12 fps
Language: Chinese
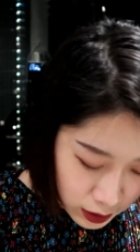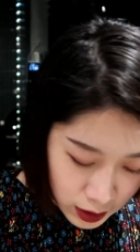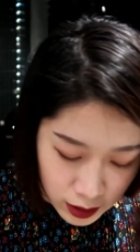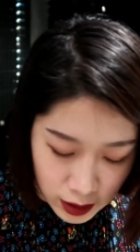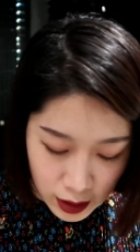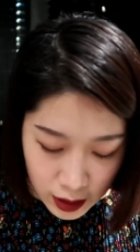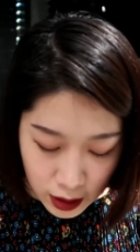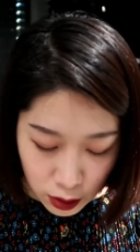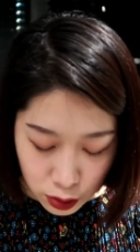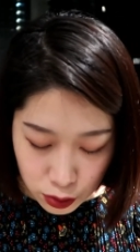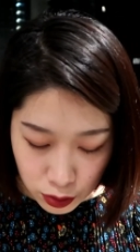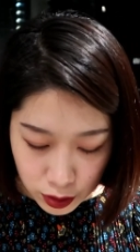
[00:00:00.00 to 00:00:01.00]
再接下来
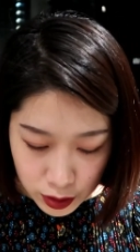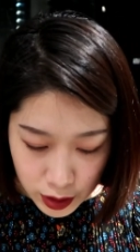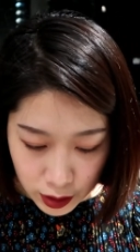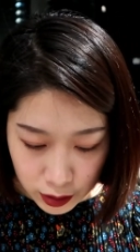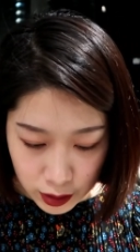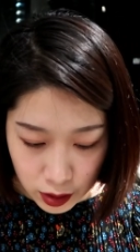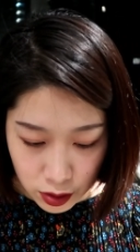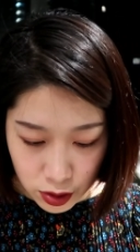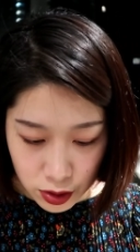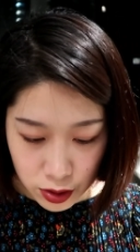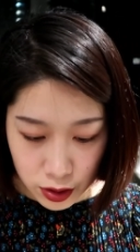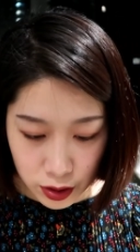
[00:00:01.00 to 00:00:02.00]
要说的这个呢
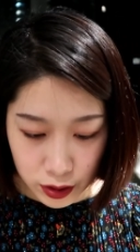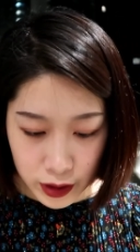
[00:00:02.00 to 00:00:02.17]
是